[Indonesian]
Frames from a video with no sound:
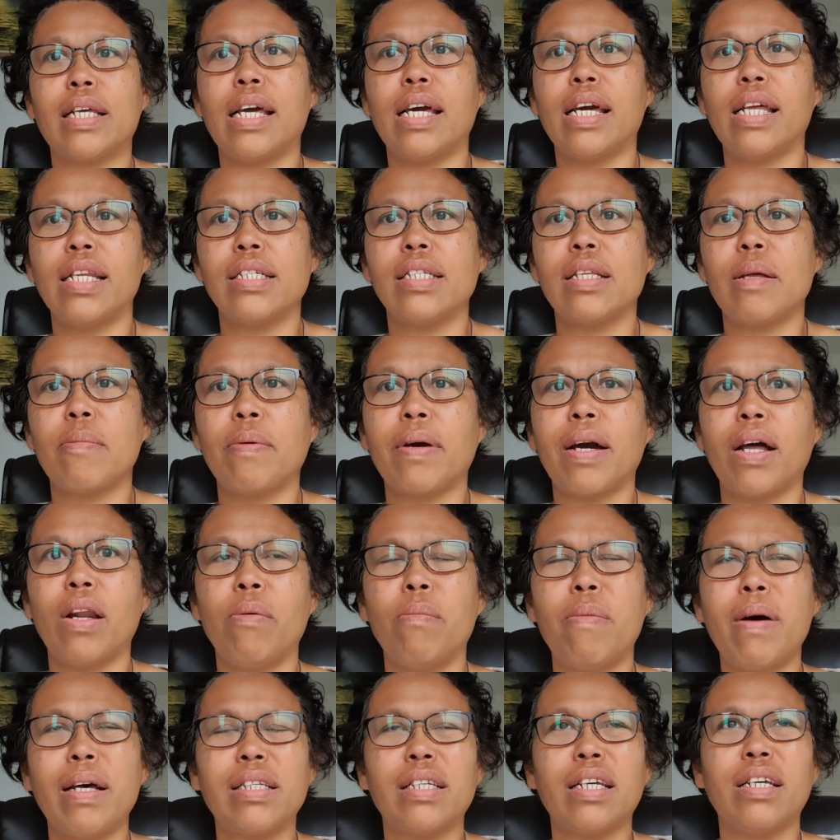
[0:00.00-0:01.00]
Inggris tapi kalau
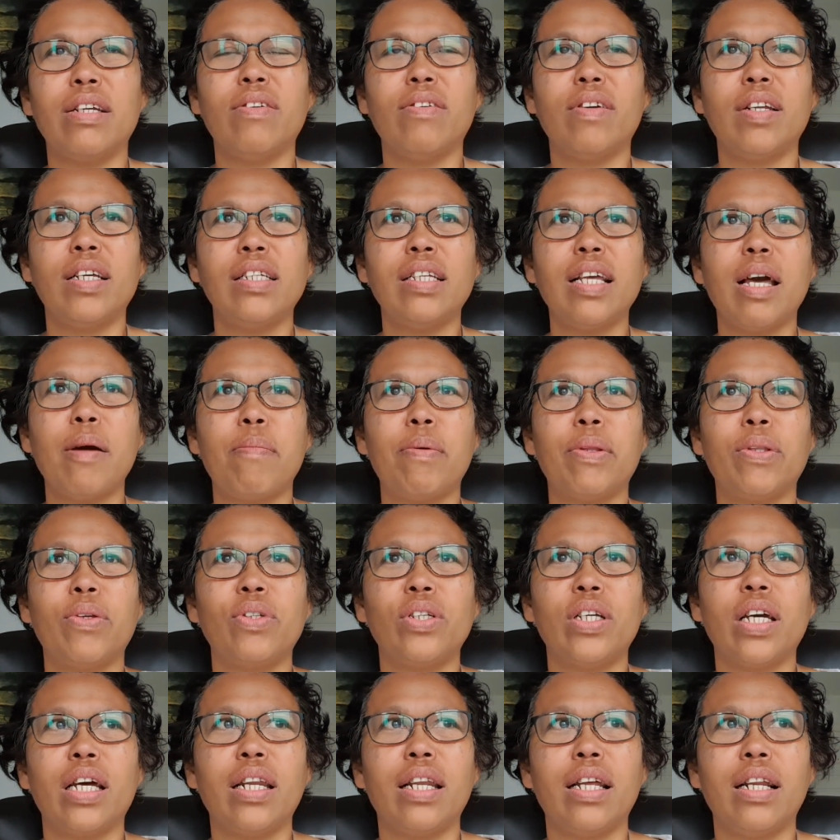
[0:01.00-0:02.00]
bahasa Indonesia apa tuh
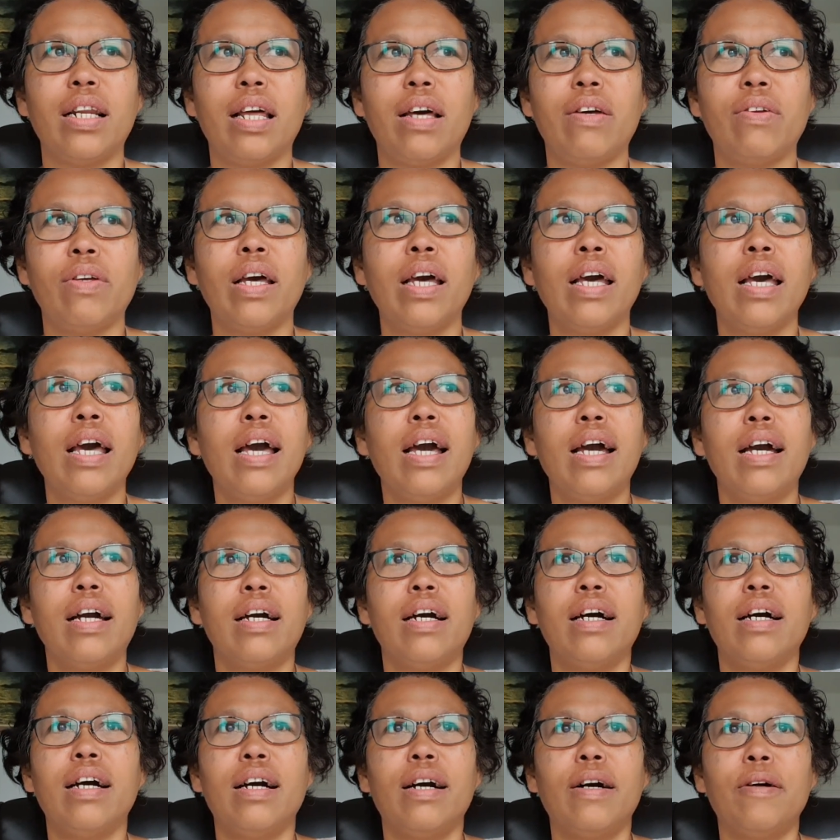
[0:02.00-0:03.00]
channel layout?
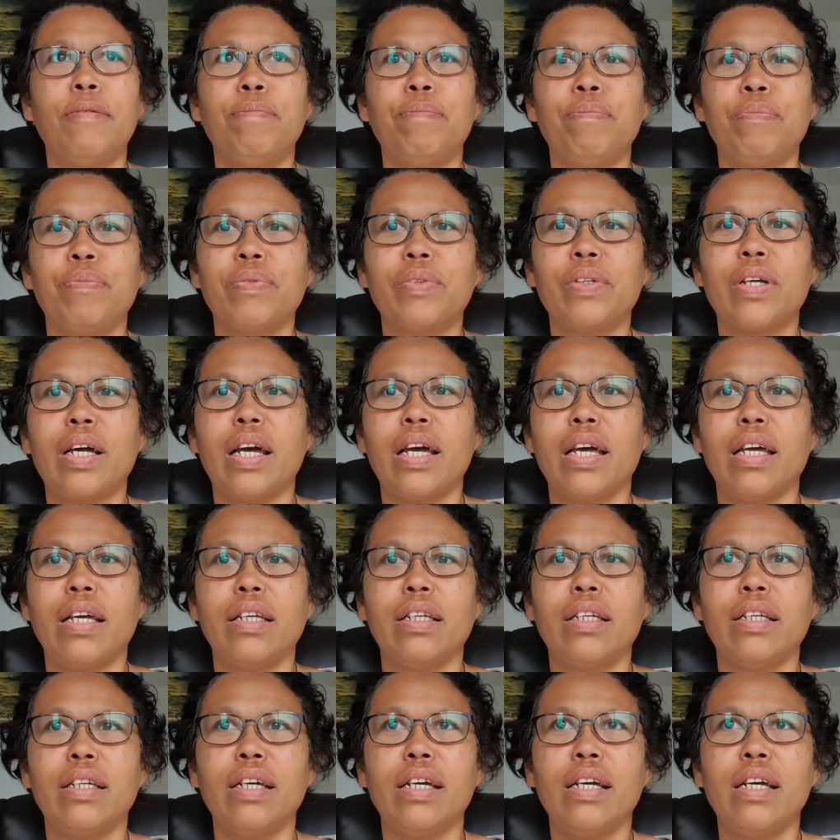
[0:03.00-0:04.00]
Um,
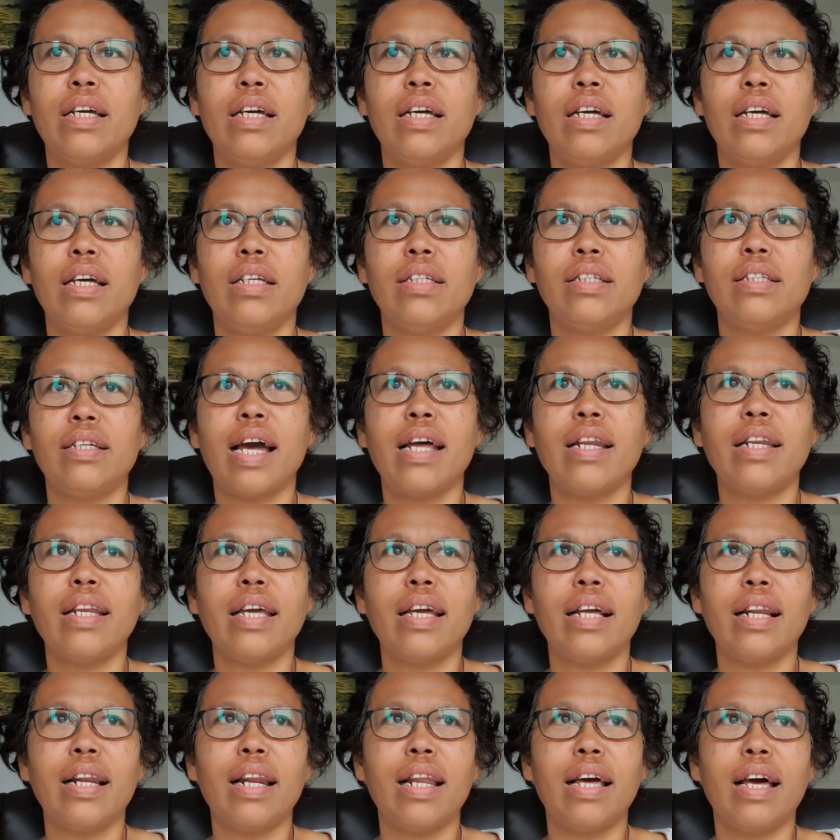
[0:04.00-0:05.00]
kayaknya
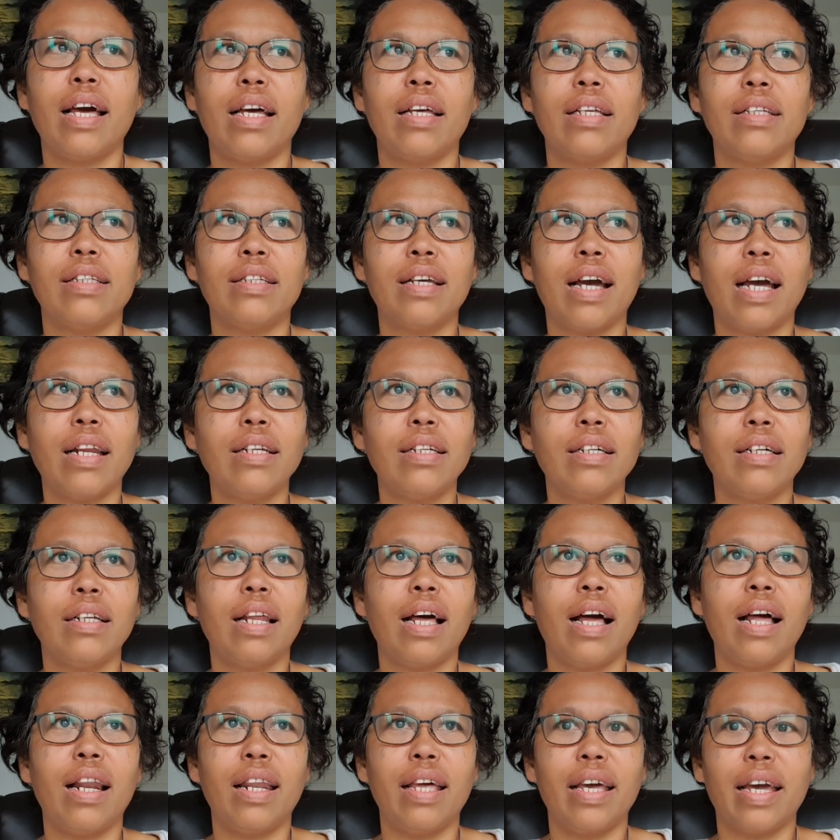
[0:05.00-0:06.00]
channel channel
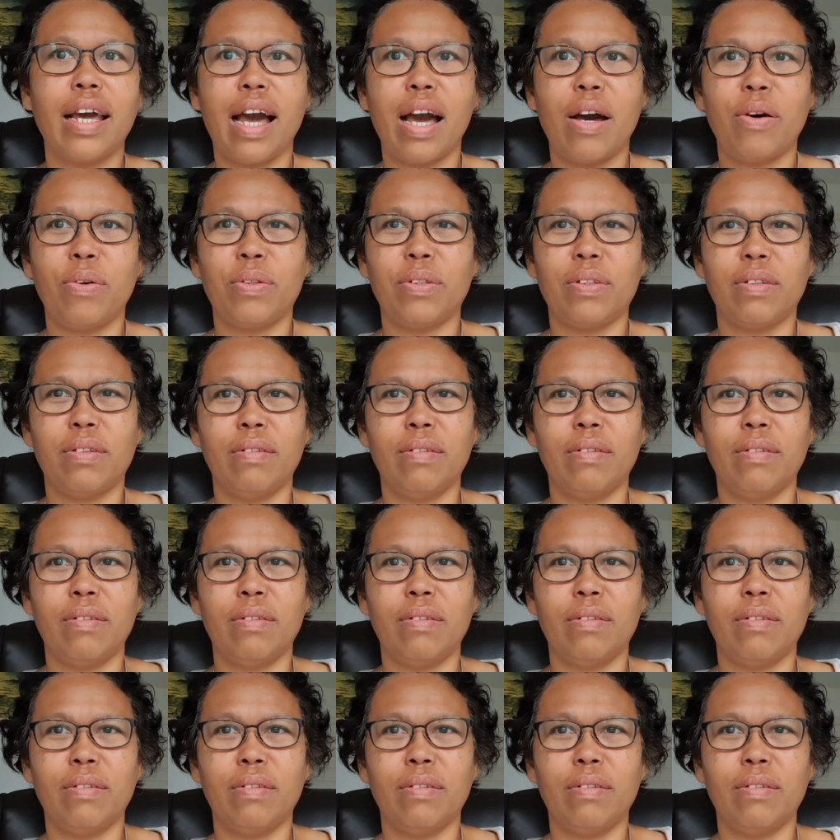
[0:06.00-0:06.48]
layout.